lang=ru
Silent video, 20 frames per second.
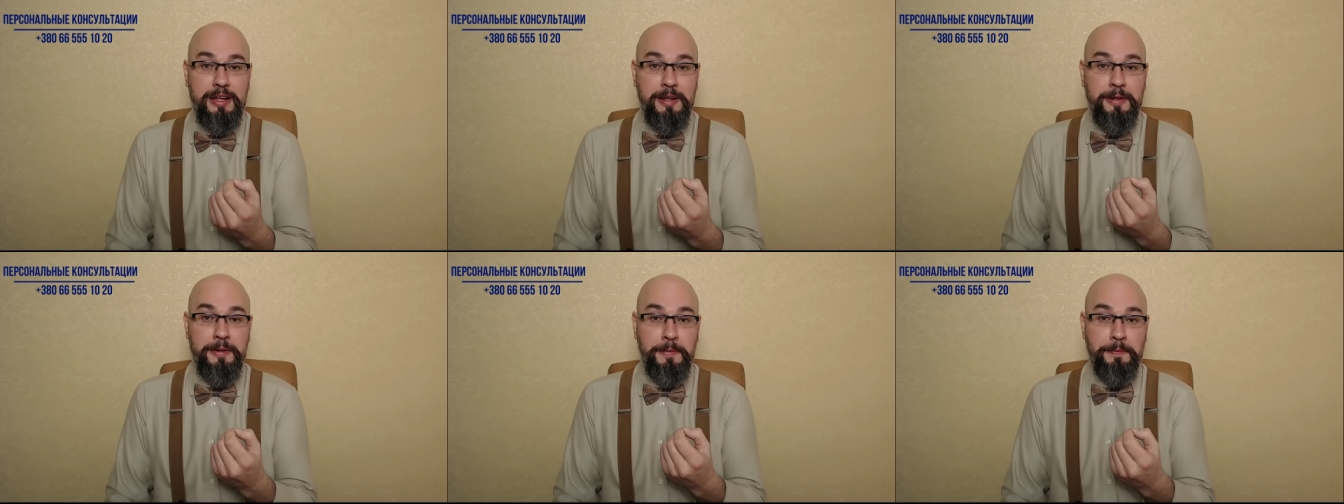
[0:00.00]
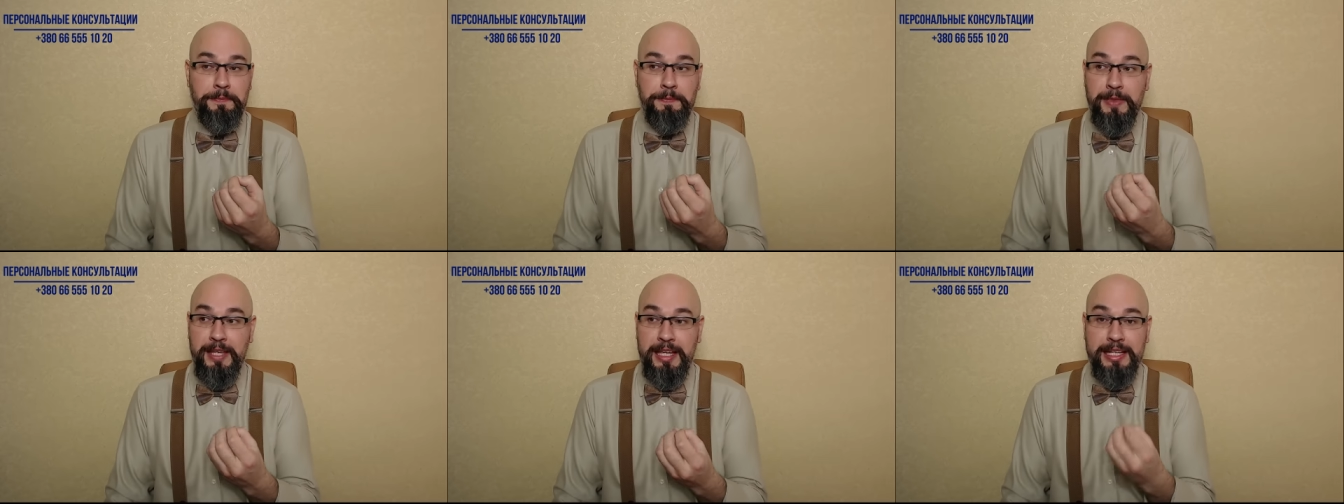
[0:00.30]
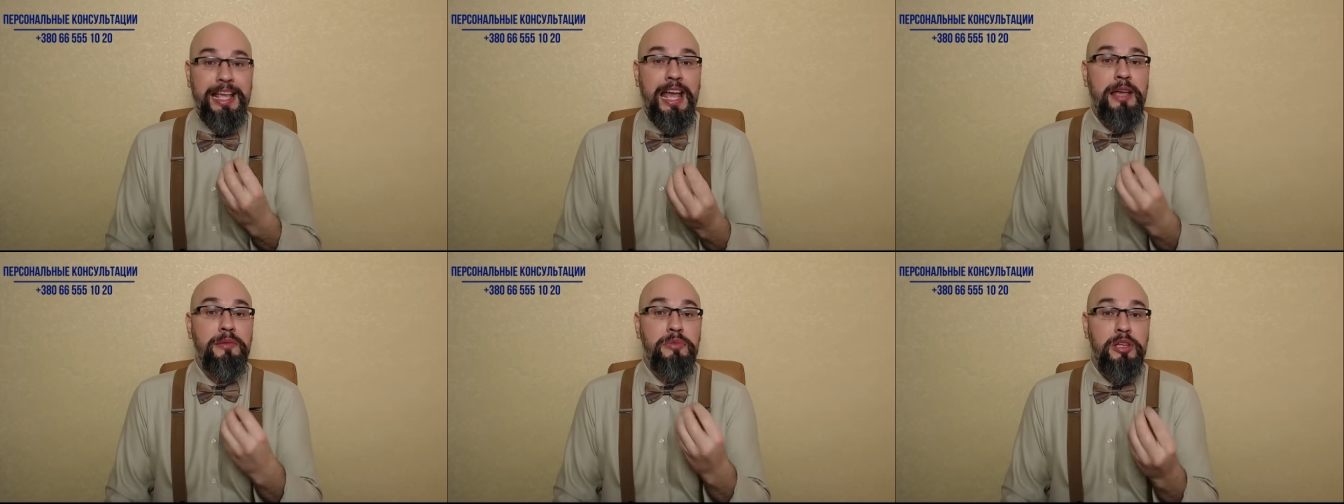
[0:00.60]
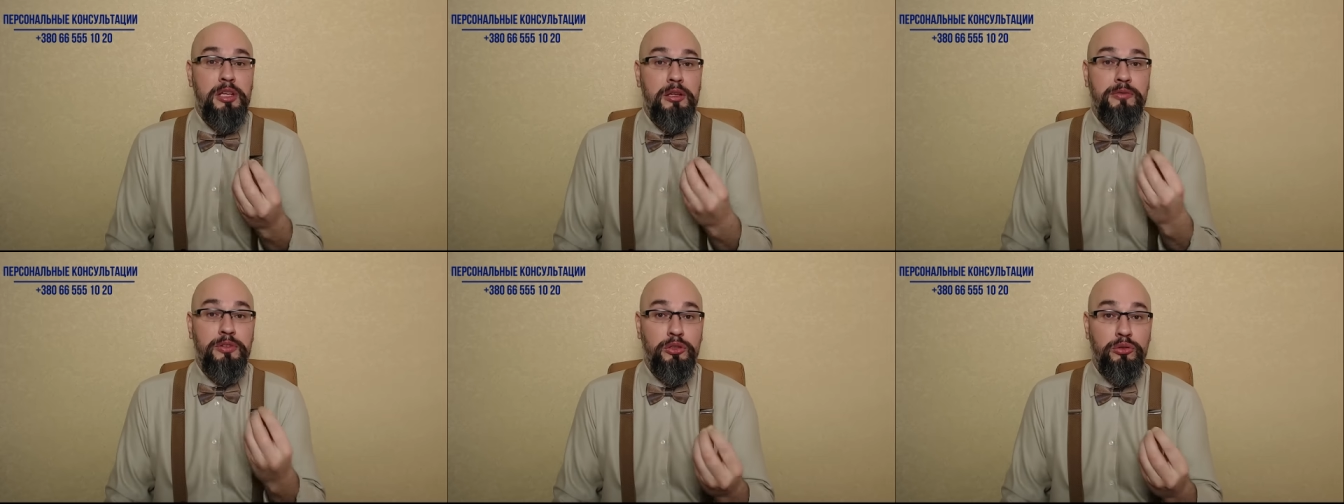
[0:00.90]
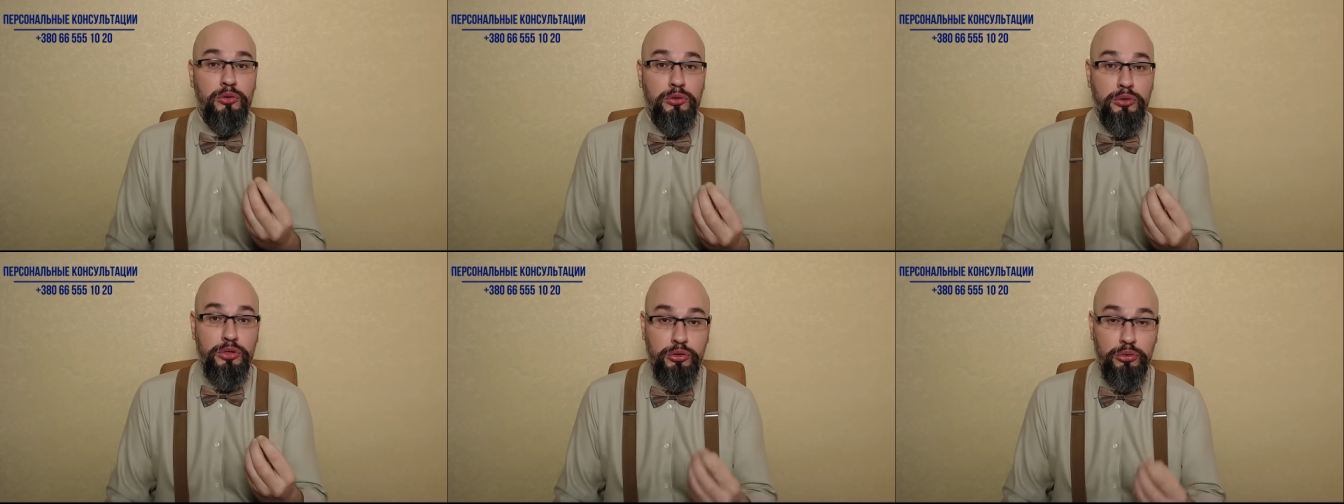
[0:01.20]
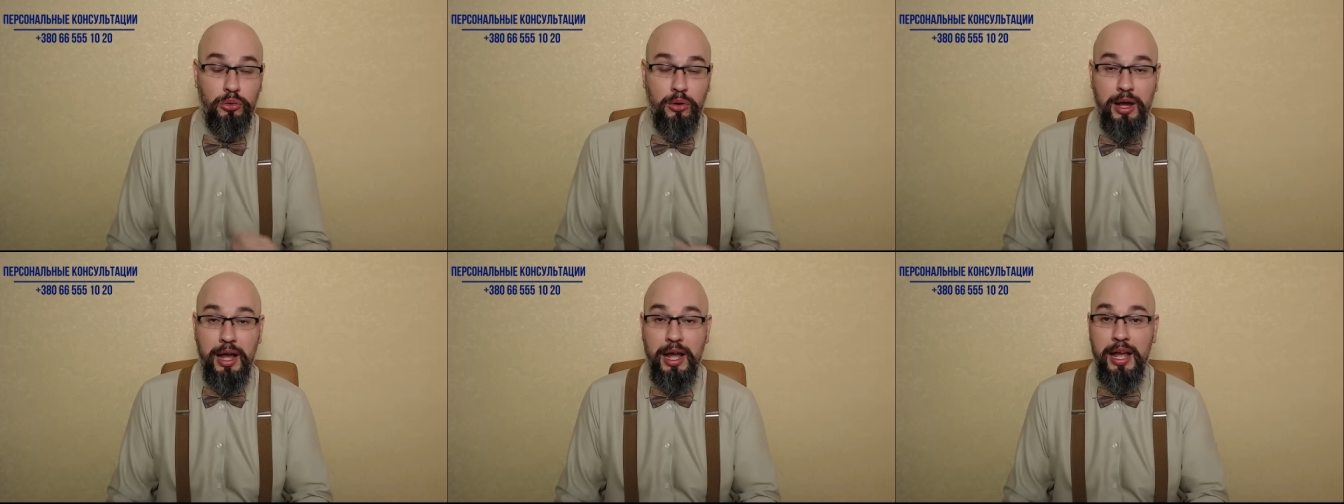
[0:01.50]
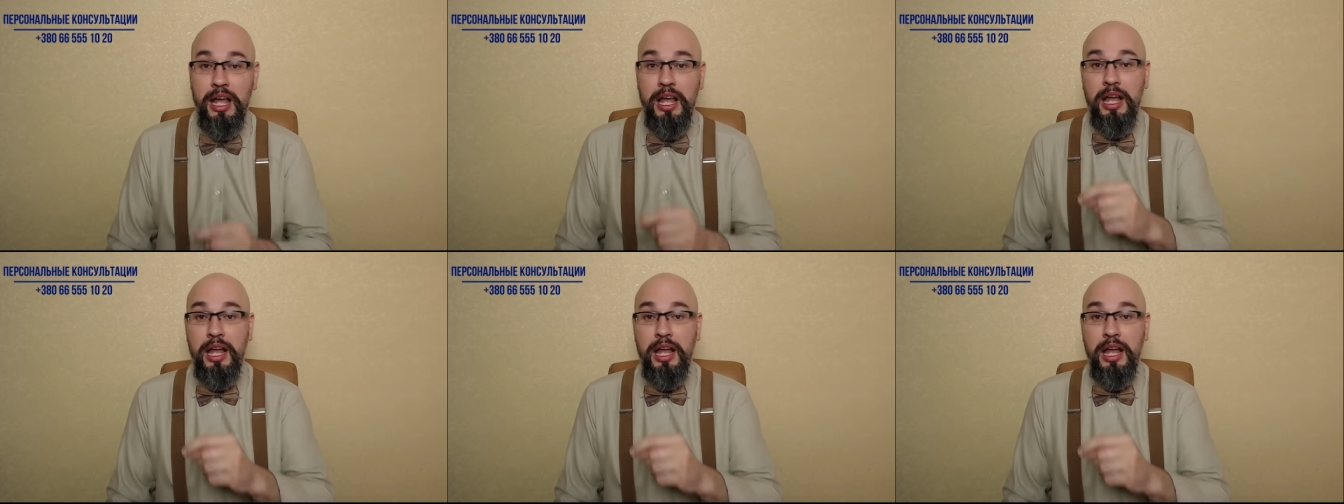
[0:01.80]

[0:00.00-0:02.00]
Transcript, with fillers: э, я имею в виду что?